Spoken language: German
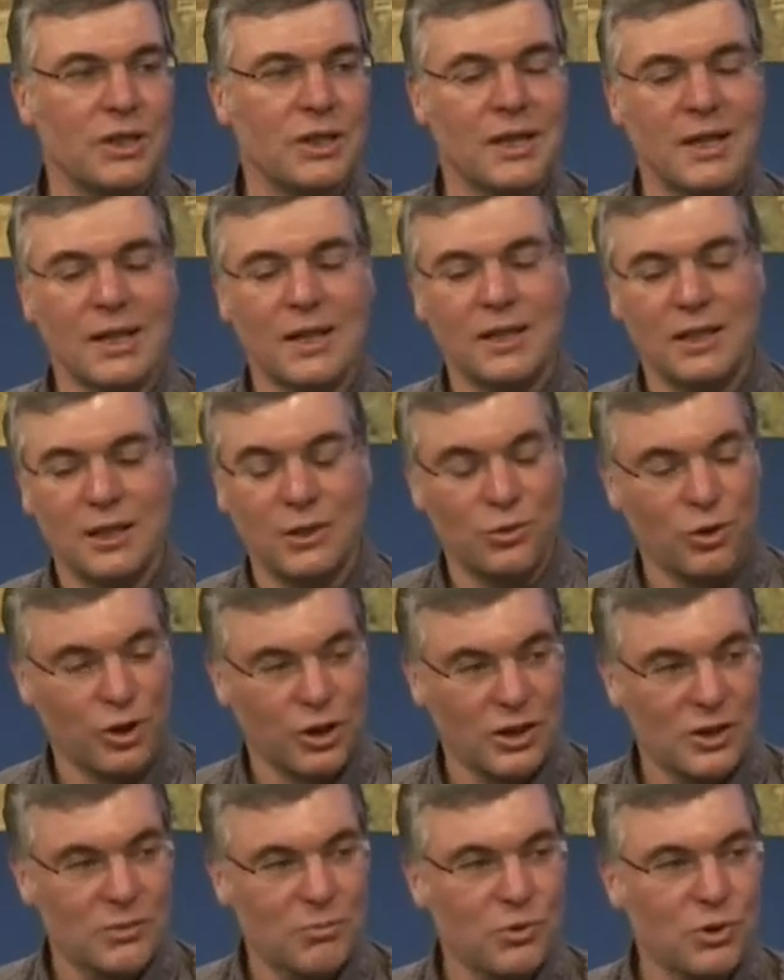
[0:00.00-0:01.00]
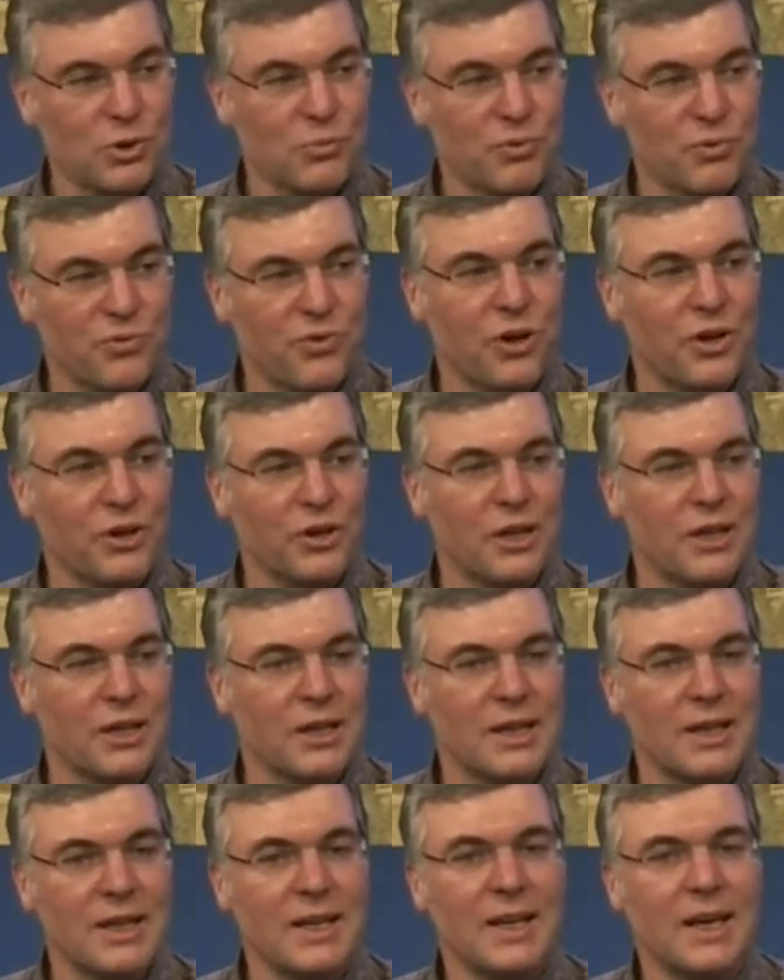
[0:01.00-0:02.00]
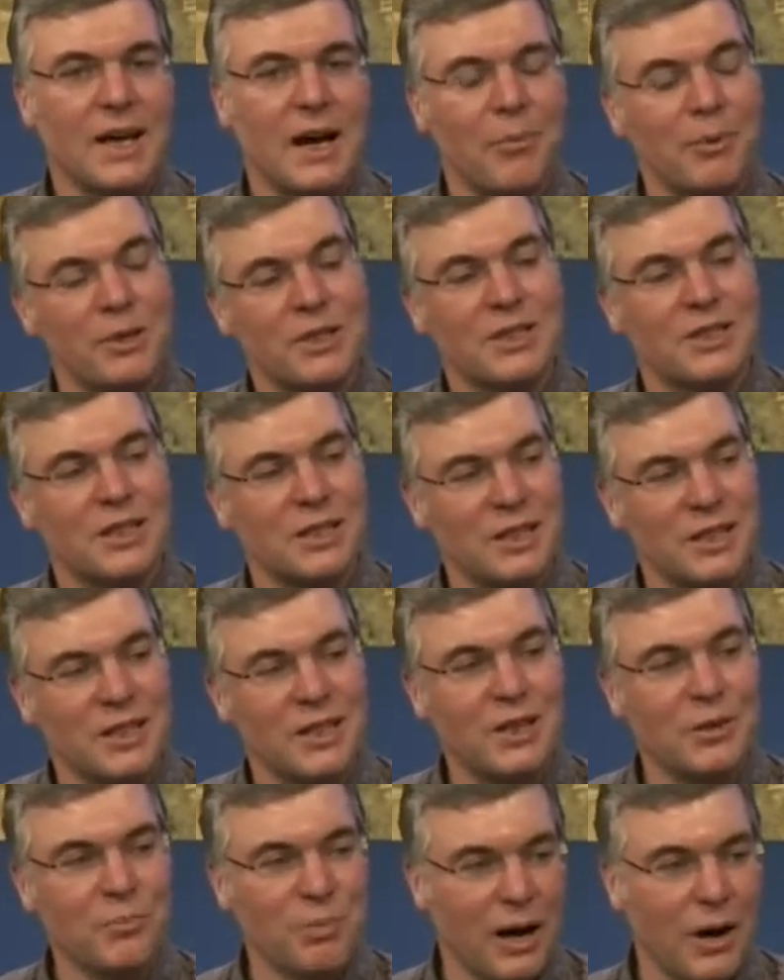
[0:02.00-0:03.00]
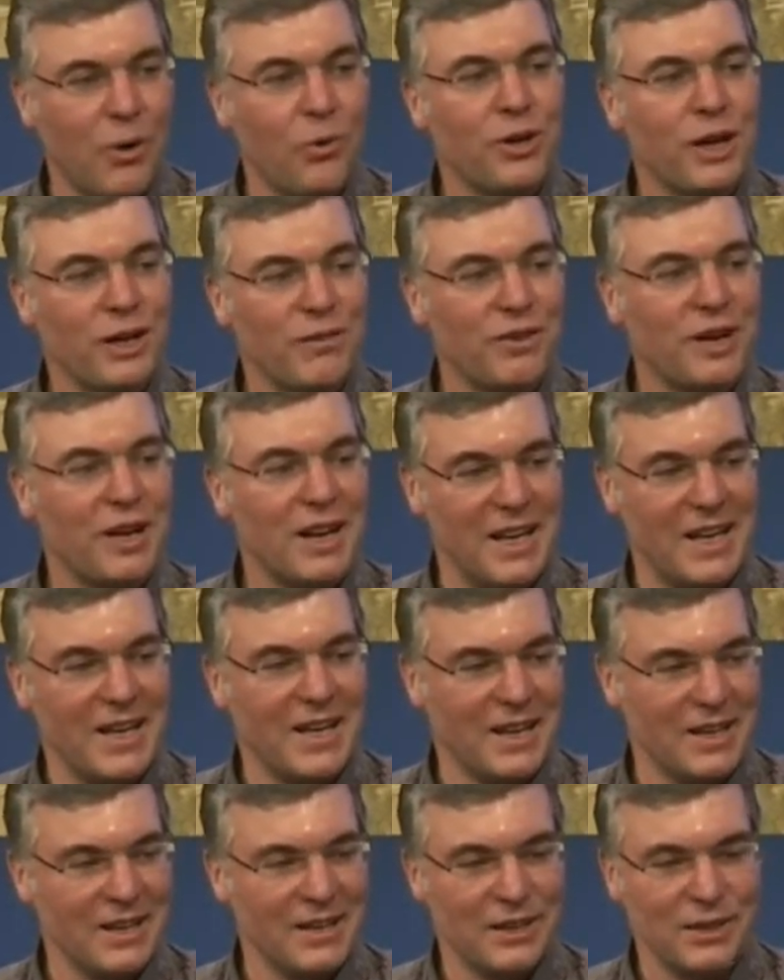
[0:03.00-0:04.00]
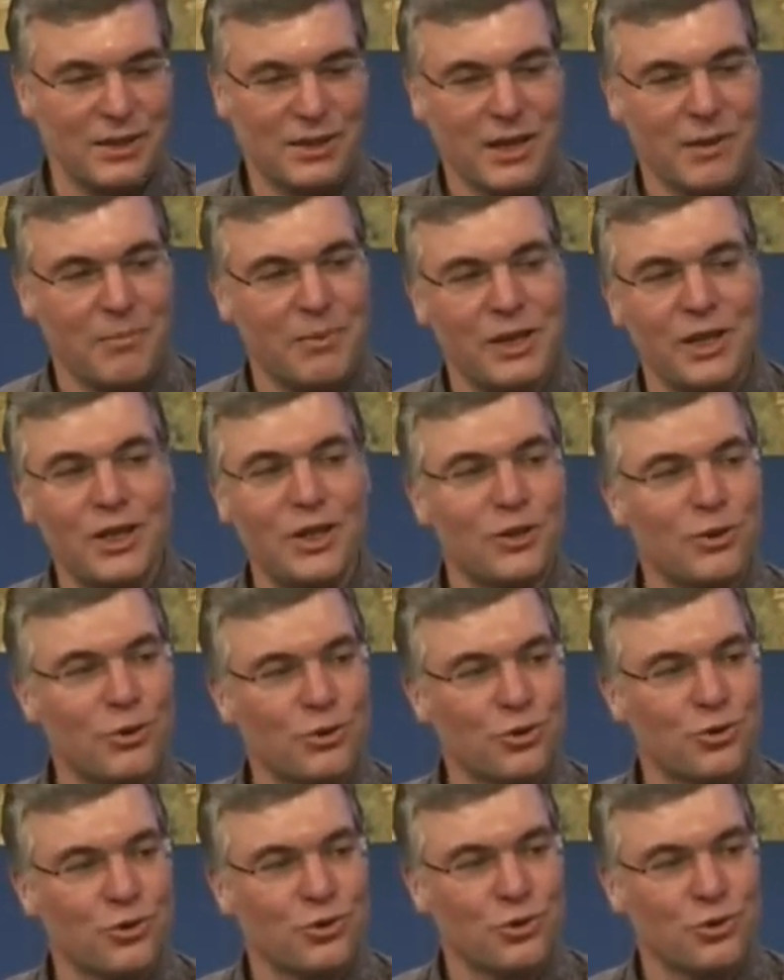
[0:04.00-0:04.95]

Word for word: die den Tourismus befördern. Aber das sind Dinge, die brauchen einfach länger. Das kann man nicht noch